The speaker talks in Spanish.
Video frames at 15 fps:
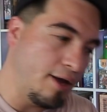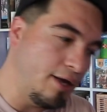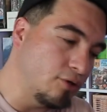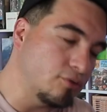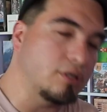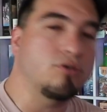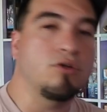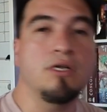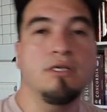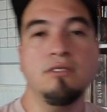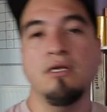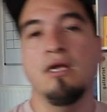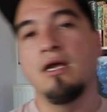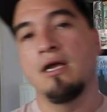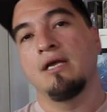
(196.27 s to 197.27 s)

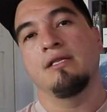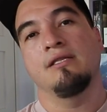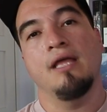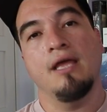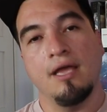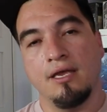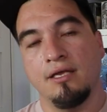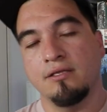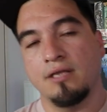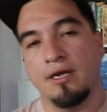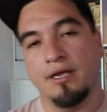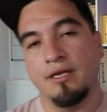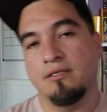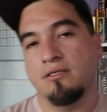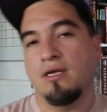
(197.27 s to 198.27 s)
ilustraciones de
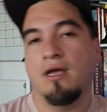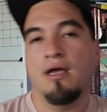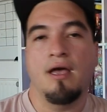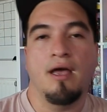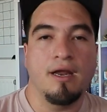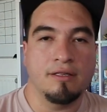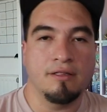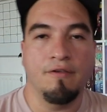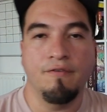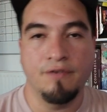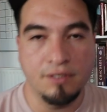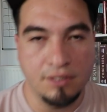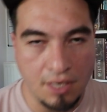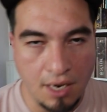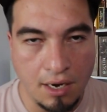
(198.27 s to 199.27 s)
inteligencia
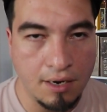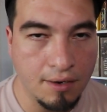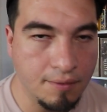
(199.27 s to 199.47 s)
artificial.